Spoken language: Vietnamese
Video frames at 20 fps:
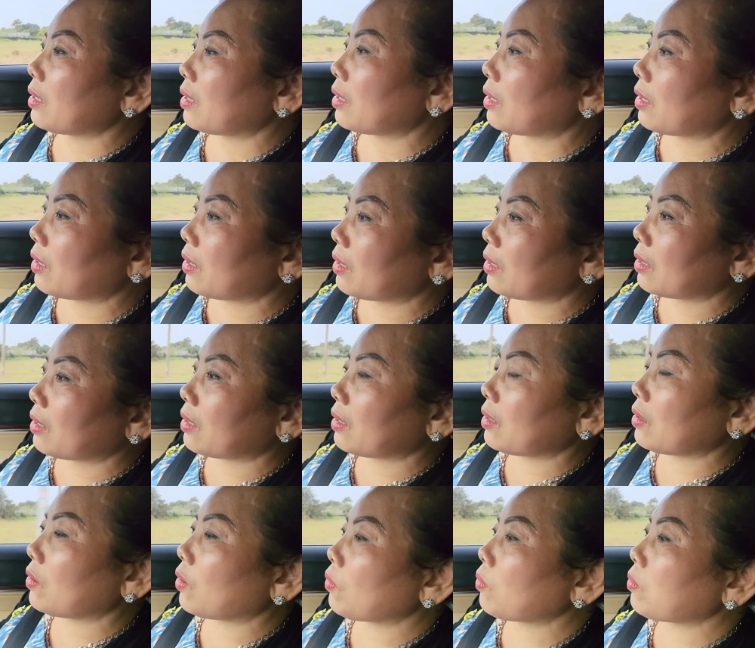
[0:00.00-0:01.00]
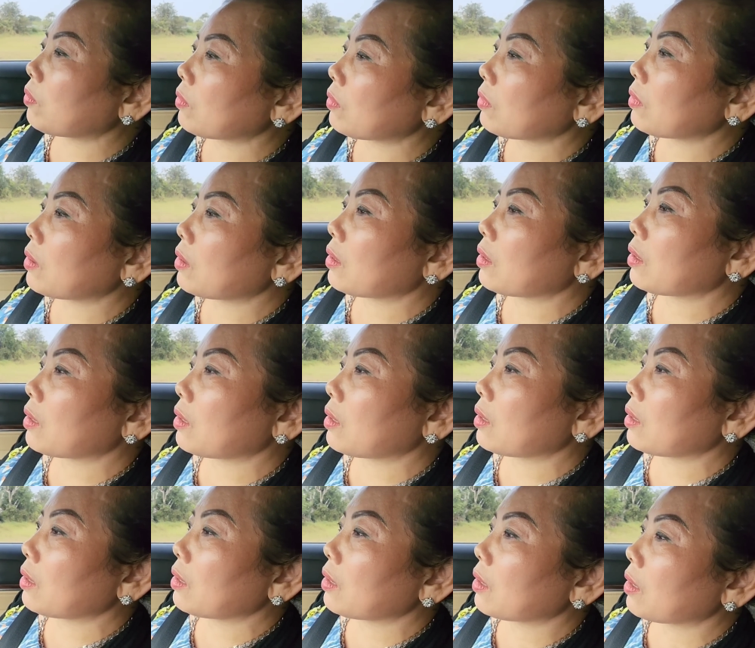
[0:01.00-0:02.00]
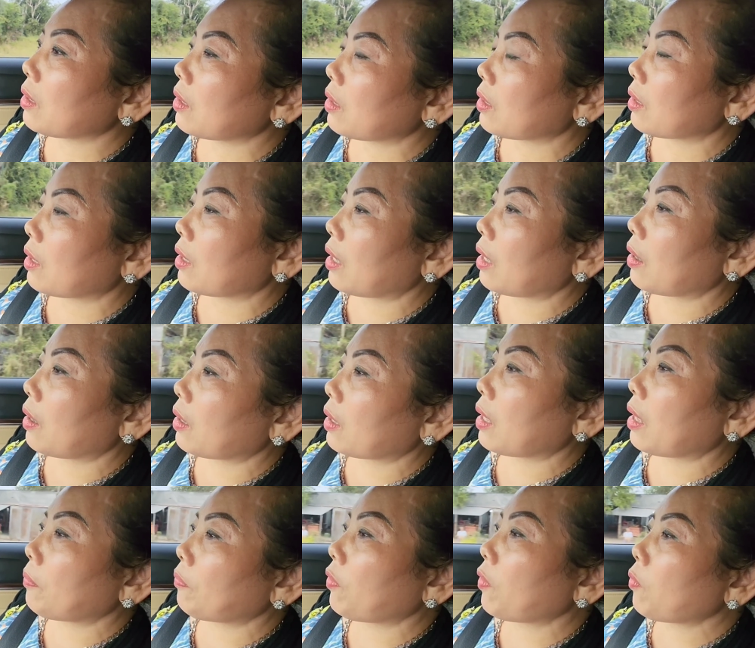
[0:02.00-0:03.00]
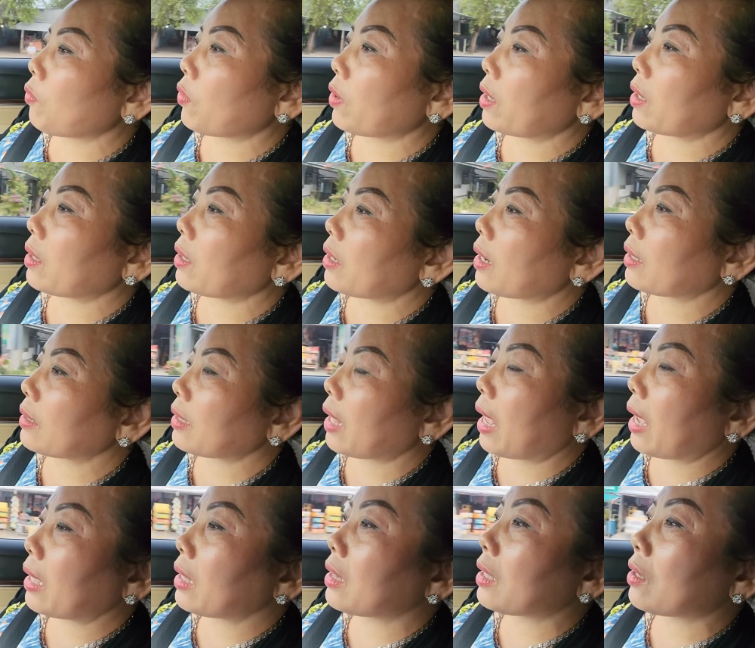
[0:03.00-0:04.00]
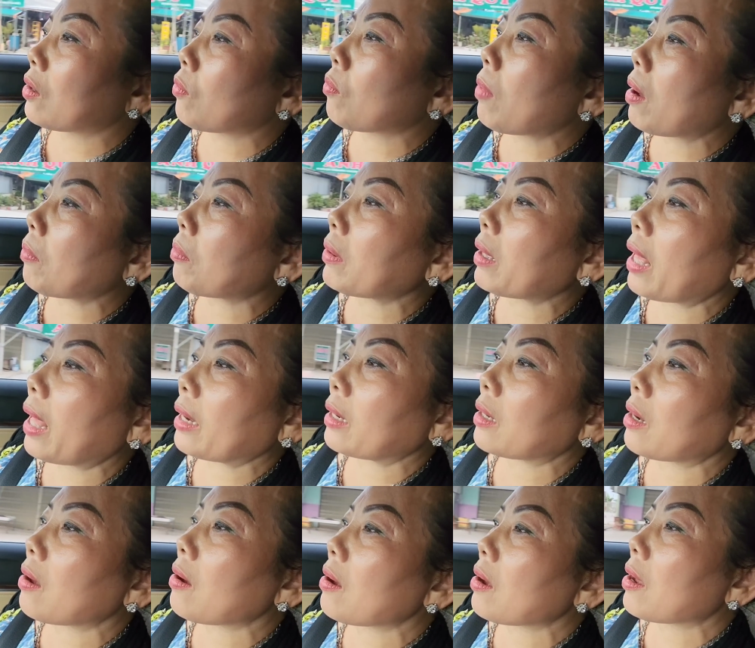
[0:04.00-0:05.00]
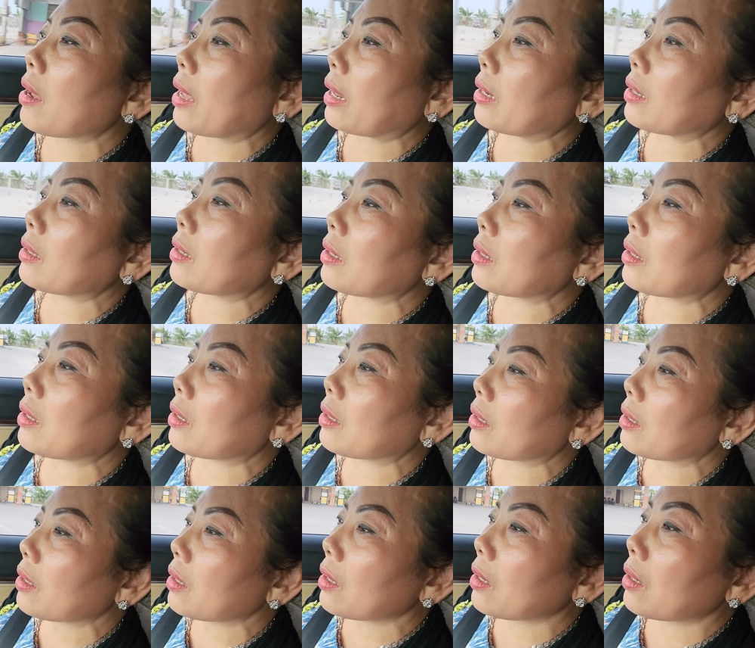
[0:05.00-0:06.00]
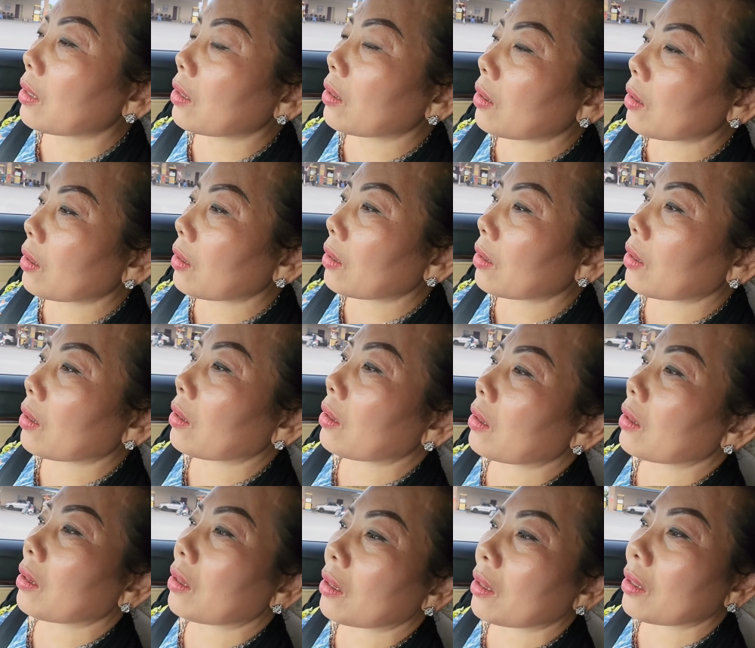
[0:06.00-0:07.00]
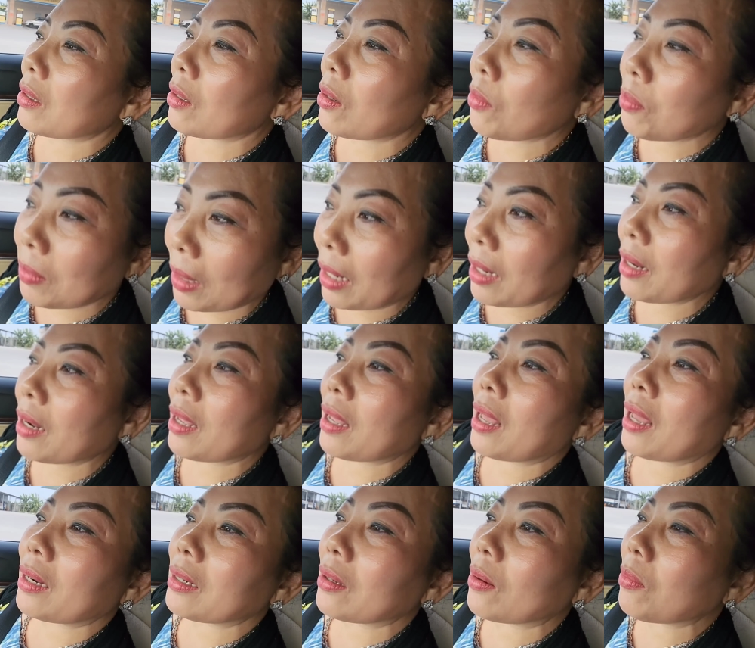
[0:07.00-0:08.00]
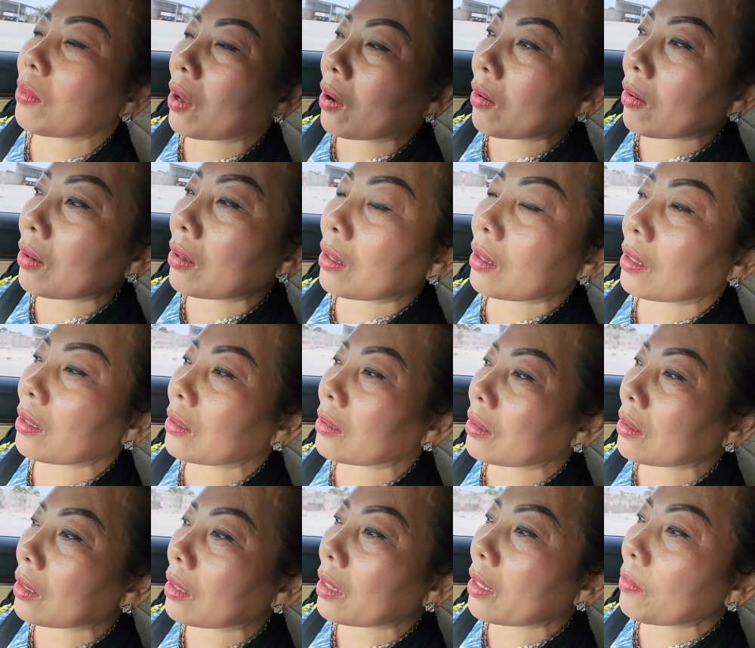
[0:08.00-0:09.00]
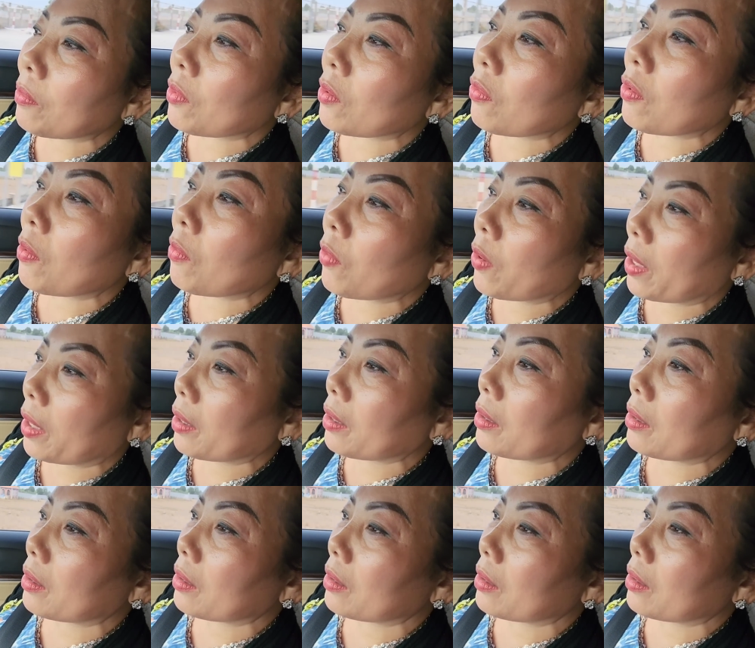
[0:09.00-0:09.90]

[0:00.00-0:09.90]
à, cũng ờ, à, gặp phong nguyễn thì đăng tải thì cũng mong cái anh đó ảnh à, lúc tỉnh á ảnh cũng coi cái được cái clip của phong nguyễn